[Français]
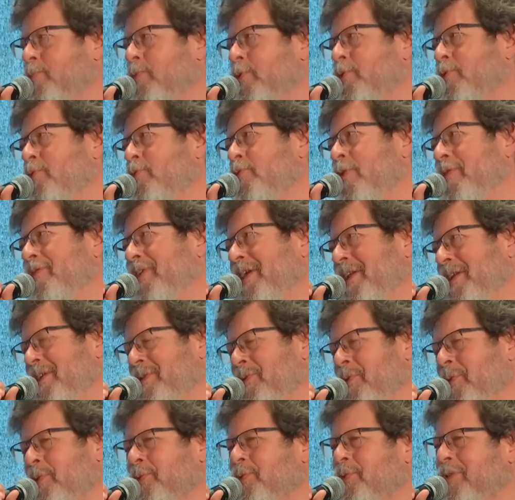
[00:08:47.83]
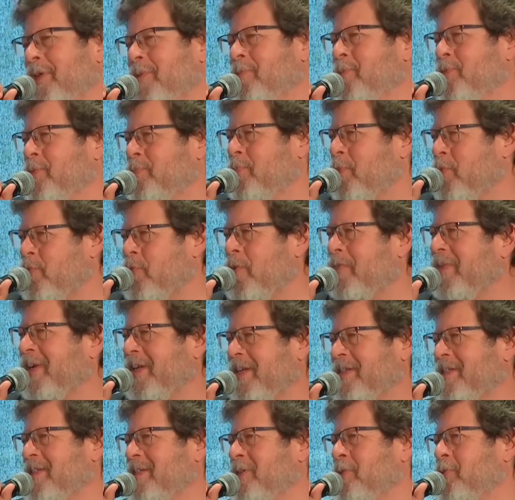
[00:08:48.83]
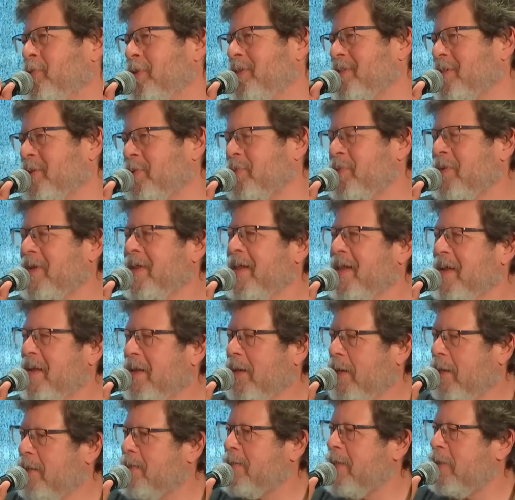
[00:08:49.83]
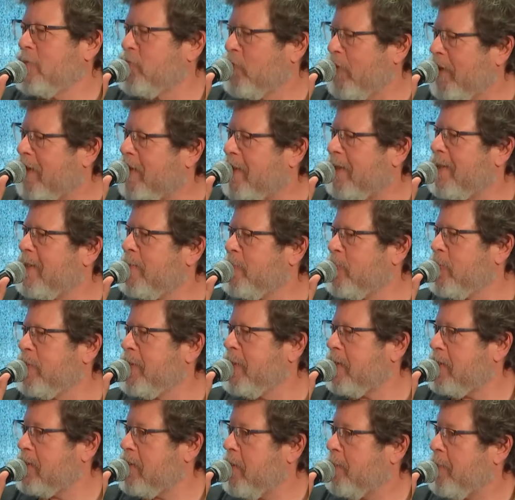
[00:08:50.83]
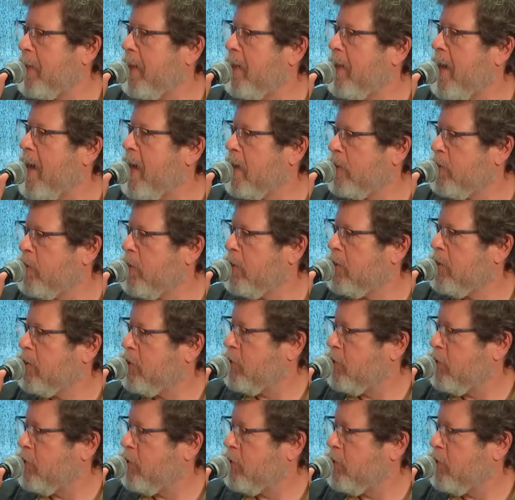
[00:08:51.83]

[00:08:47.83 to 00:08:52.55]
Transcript: beaucoup avec les noms, tu t'amuses beaucoup avec les situations. Et ça, je voudrais quand même le dire, il s'appelle Arnold